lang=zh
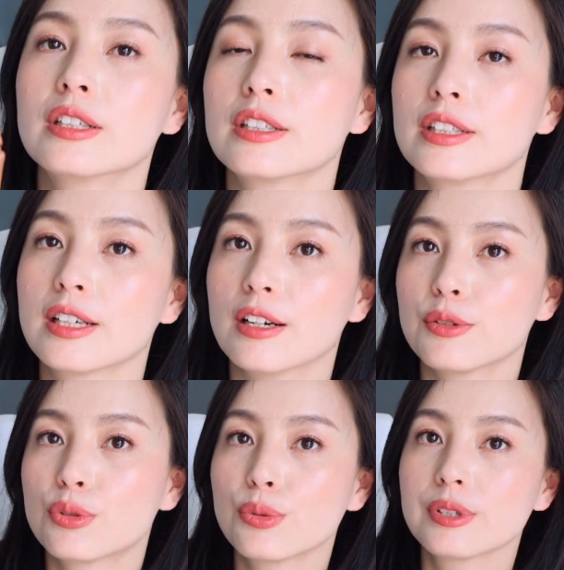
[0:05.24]
是这
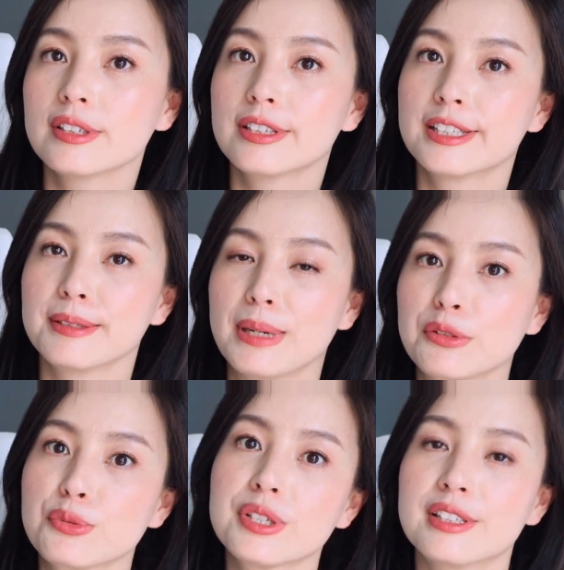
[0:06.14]
个棕色系
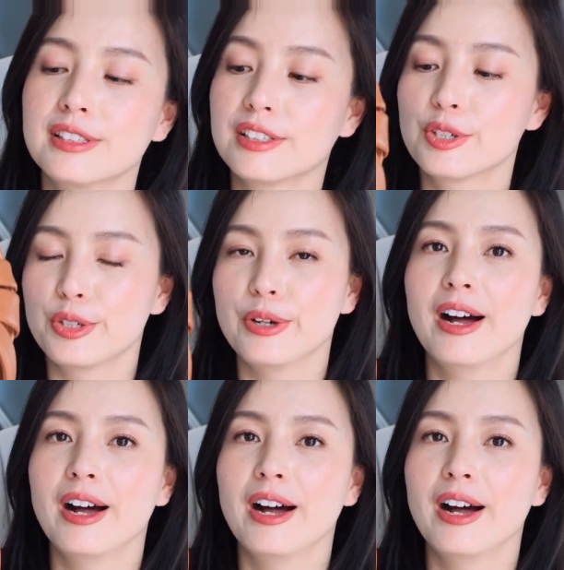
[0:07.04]
嘛，棕色系是